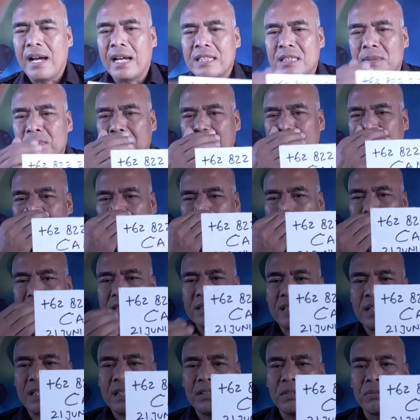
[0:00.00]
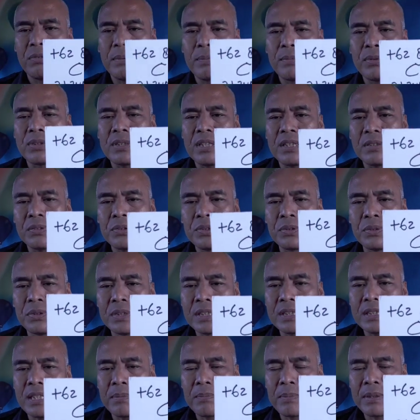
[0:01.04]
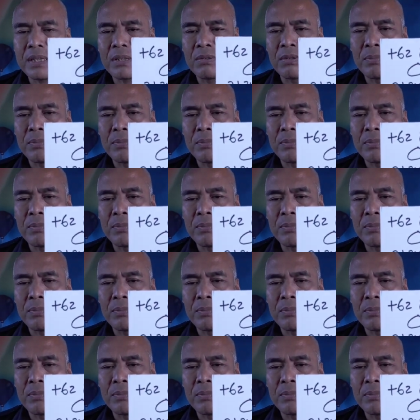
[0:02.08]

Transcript: Asmara Cancer 21 Juni sampai